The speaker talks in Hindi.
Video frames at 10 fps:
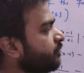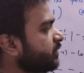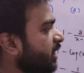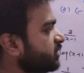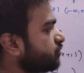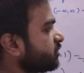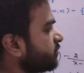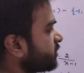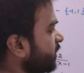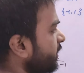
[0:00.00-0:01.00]
फिलहाल इसको
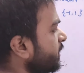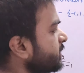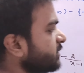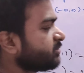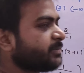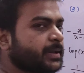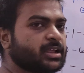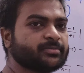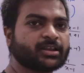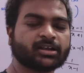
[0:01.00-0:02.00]
समझते हैं सबसे
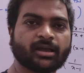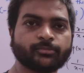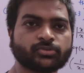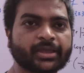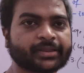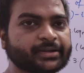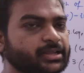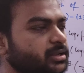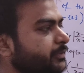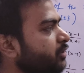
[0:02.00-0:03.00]
पहले हमारा काम होता है
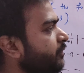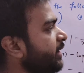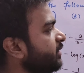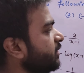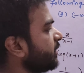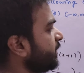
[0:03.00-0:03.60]
क्रिटिकल वैल्यू फाइंड करना